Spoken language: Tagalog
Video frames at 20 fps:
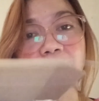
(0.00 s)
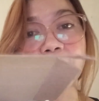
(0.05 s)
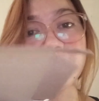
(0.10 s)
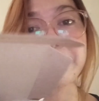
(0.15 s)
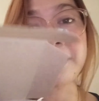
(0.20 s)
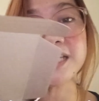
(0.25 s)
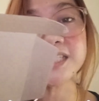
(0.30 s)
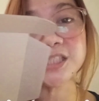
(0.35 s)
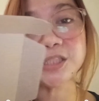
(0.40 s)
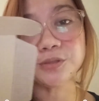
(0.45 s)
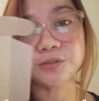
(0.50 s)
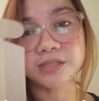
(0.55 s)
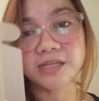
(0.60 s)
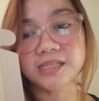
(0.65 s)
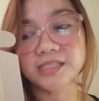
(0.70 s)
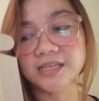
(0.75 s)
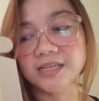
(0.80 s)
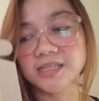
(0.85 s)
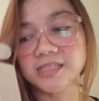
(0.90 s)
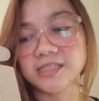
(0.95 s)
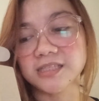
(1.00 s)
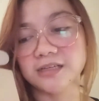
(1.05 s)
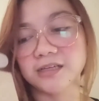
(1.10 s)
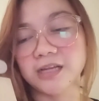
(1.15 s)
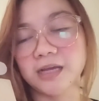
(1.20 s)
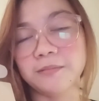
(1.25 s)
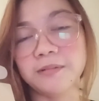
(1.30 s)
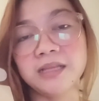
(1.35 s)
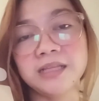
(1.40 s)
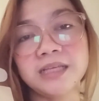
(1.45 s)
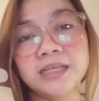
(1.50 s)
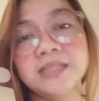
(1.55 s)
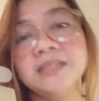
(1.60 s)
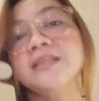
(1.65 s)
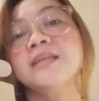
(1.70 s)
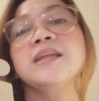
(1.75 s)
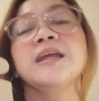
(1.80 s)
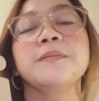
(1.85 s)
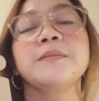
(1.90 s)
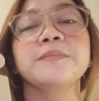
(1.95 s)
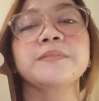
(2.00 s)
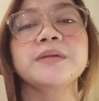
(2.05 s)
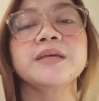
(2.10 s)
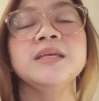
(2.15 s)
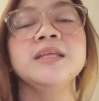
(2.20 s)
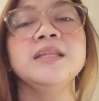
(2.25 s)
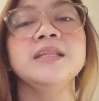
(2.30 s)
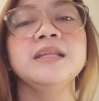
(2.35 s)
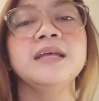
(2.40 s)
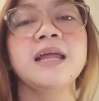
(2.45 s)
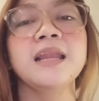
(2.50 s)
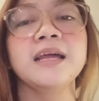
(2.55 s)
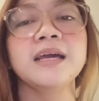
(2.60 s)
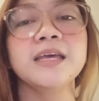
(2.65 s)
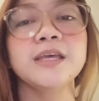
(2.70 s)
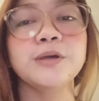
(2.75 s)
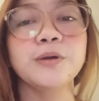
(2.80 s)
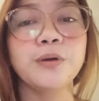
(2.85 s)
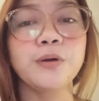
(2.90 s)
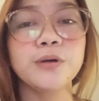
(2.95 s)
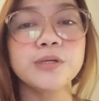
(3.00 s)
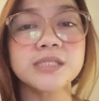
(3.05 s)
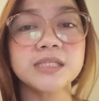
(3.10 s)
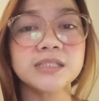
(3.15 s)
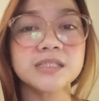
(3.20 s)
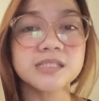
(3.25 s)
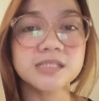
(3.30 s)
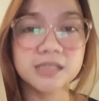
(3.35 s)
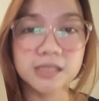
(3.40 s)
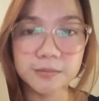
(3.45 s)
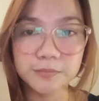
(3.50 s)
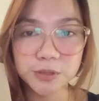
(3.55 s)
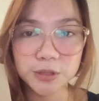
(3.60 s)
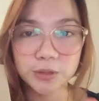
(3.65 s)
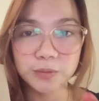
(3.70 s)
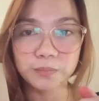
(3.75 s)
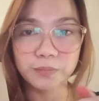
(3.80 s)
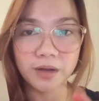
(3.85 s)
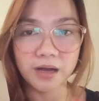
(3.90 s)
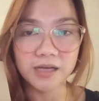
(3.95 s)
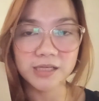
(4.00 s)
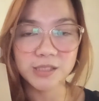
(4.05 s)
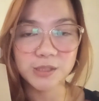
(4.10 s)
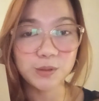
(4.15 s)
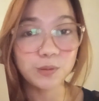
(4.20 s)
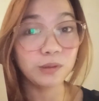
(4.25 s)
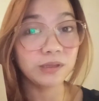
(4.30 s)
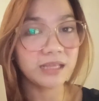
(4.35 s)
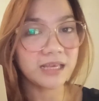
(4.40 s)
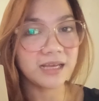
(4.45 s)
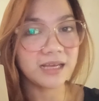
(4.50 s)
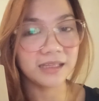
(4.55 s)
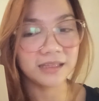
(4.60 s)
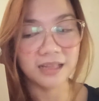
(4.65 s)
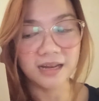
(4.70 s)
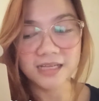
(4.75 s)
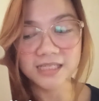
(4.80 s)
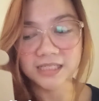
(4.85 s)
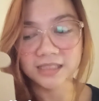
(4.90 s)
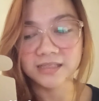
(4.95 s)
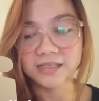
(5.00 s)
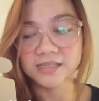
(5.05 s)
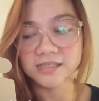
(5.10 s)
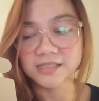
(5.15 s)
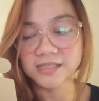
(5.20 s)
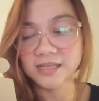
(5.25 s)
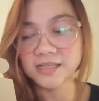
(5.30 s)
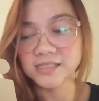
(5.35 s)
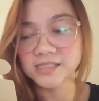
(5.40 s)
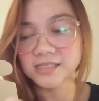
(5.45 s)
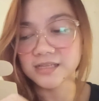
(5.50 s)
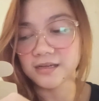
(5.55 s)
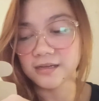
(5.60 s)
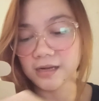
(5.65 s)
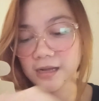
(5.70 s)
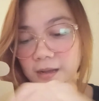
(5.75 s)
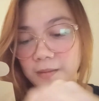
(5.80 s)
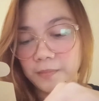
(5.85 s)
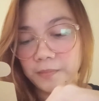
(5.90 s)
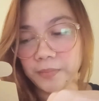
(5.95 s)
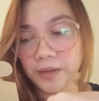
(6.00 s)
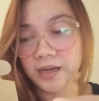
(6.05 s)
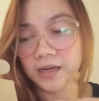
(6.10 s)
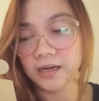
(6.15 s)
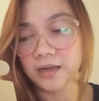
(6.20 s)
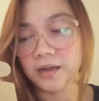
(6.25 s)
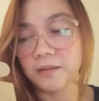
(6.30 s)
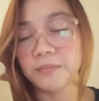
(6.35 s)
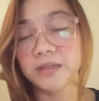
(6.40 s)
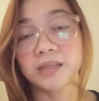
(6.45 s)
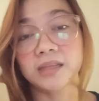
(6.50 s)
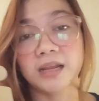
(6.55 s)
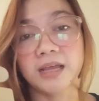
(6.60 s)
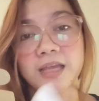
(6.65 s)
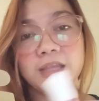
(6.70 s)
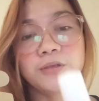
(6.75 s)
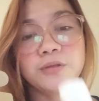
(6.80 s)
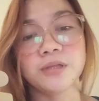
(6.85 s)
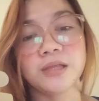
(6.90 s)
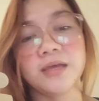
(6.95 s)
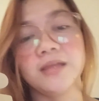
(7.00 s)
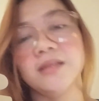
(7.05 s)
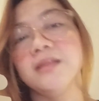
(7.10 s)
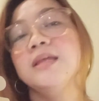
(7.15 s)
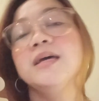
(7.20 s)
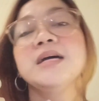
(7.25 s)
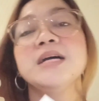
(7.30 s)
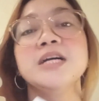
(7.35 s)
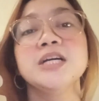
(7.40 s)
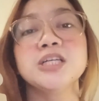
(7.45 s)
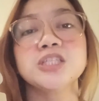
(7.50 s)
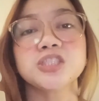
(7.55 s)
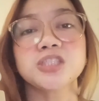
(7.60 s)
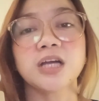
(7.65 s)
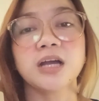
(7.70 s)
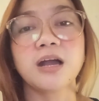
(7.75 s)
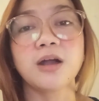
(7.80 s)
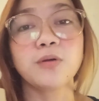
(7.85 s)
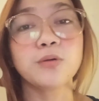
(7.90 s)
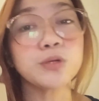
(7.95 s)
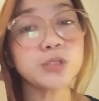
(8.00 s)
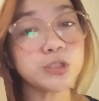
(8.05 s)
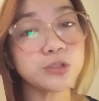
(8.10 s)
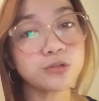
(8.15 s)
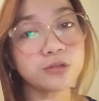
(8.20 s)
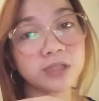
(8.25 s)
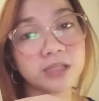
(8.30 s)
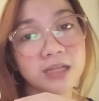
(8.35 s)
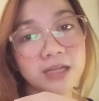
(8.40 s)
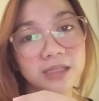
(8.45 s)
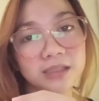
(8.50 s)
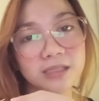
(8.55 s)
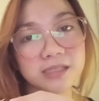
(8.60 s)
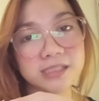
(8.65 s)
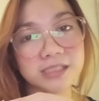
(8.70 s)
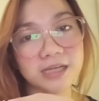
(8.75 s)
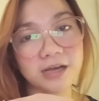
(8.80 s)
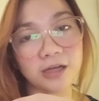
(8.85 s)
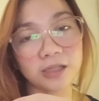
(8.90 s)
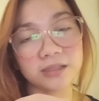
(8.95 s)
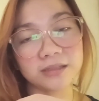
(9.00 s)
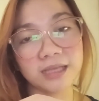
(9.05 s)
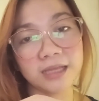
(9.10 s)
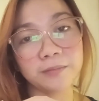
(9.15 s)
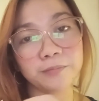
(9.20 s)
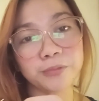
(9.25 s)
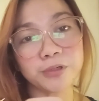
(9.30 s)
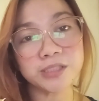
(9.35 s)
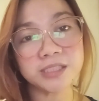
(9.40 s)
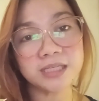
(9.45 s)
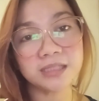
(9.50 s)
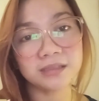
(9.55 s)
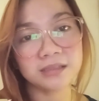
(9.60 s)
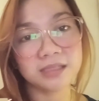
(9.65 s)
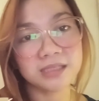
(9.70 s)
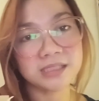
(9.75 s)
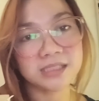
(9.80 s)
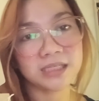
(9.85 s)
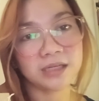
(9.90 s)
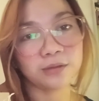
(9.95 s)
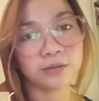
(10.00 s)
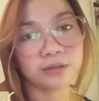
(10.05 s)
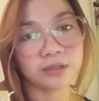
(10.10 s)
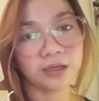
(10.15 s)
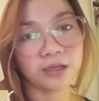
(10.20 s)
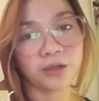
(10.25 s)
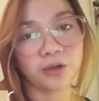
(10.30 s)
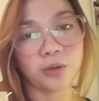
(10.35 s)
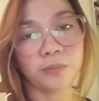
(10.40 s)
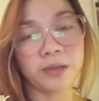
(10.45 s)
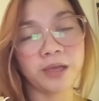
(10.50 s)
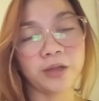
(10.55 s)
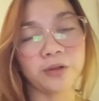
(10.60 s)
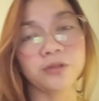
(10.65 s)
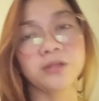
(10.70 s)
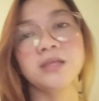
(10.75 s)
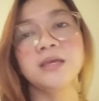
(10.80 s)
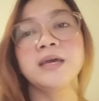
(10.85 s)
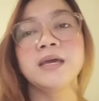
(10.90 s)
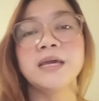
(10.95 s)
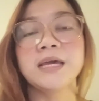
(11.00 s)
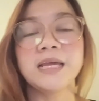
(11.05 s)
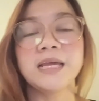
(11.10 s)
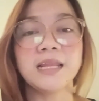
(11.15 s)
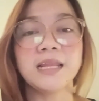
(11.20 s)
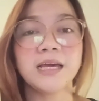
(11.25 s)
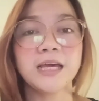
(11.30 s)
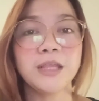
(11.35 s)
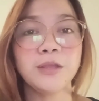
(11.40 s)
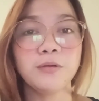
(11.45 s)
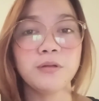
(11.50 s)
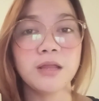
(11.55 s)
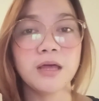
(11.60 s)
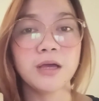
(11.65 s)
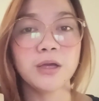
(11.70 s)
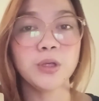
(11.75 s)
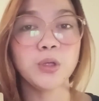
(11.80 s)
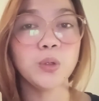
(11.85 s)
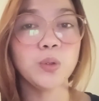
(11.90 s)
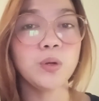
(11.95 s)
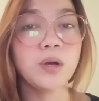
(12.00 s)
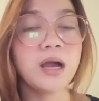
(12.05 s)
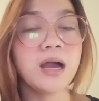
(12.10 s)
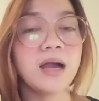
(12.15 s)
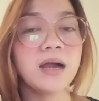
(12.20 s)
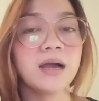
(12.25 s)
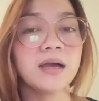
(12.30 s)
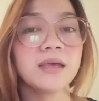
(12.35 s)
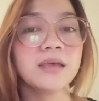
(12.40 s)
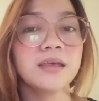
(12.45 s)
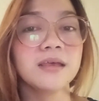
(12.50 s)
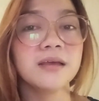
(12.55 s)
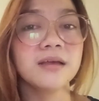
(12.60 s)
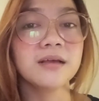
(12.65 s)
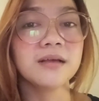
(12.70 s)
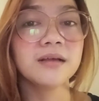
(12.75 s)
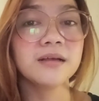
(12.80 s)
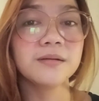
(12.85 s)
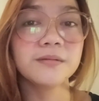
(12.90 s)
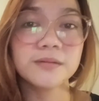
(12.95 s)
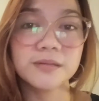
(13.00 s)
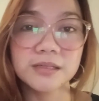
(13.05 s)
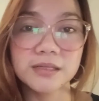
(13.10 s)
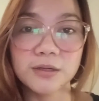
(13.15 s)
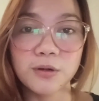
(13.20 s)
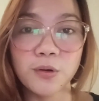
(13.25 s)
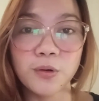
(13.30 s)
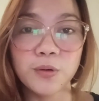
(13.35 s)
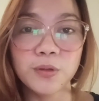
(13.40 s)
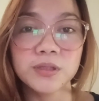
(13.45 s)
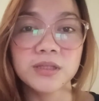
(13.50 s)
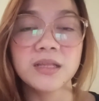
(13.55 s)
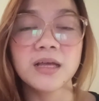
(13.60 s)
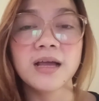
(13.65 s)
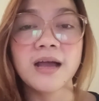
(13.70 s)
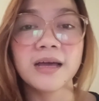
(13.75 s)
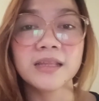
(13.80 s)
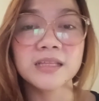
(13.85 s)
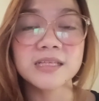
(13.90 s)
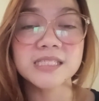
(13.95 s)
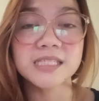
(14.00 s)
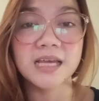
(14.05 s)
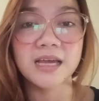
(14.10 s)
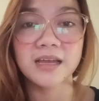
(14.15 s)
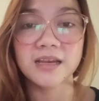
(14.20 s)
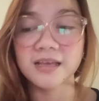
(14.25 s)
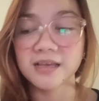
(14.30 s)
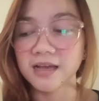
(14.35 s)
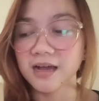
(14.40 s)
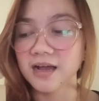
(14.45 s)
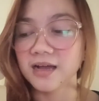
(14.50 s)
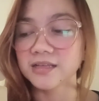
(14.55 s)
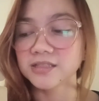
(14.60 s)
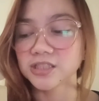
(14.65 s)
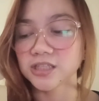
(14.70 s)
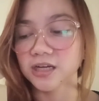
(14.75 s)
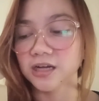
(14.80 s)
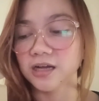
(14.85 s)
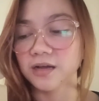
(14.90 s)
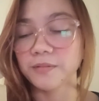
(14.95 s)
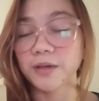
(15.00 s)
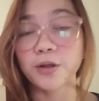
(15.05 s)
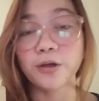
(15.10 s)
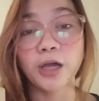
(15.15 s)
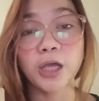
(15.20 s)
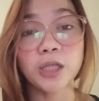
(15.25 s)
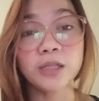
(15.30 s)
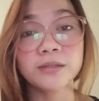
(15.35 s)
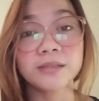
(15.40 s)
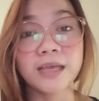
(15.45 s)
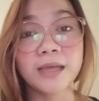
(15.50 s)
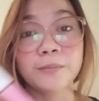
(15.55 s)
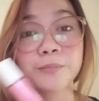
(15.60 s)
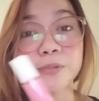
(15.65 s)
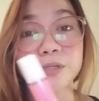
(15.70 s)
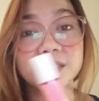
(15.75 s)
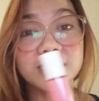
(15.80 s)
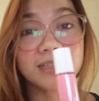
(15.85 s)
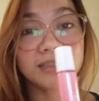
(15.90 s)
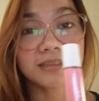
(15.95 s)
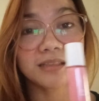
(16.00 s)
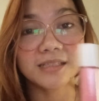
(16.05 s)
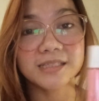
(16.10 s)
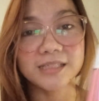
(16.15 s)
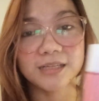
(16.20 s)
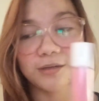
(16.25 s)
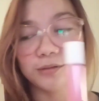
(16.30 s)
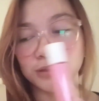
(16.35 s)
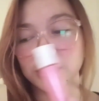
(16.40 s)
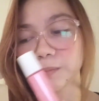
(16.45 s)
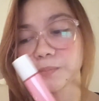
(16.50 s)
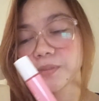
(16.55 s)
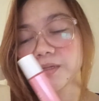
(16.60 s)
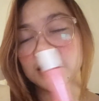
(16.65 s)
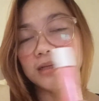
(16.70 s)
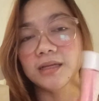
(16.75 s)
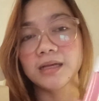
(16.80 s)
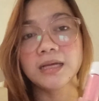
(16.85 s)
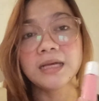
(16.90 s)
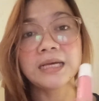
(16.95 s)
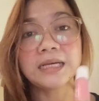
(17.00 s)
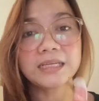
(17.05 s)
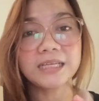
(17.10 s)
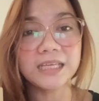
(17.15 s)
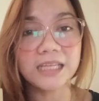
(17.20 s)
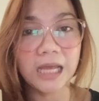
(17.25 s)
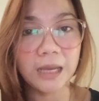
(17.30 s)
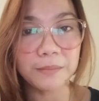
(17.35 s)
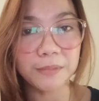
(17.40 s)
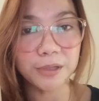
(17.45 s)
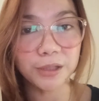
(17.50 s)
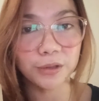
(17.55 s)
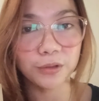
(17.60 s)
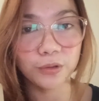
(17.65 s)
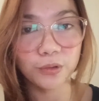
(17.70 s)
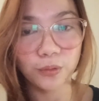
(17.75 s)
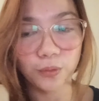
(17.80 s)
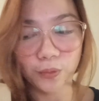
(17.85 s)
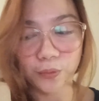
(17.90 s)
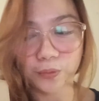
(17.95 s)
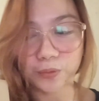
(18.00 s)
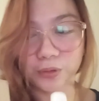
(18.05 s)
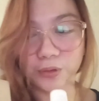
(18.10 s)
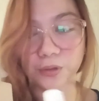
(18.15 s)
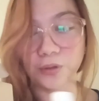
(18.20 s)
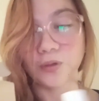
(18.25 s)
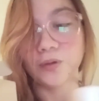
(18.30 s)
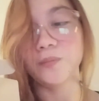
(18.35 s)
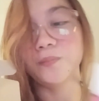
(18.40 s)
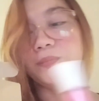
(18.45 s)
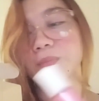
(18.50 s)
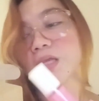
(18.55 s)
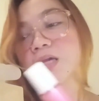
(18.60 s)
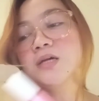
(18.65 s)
ay message nyo sila sa Instagram. I-drop, ilalagay ko sa description box yung link nila sa, sa Instagram para matry nyo din. Tsaka kung gusto nyo din ng discount, 10% discount kayo. Meron, ilagay nyo lang yung aking code na Goddess Erica. Tsaka meron kayong 10% discount kapag ginamit nyo yung code ko.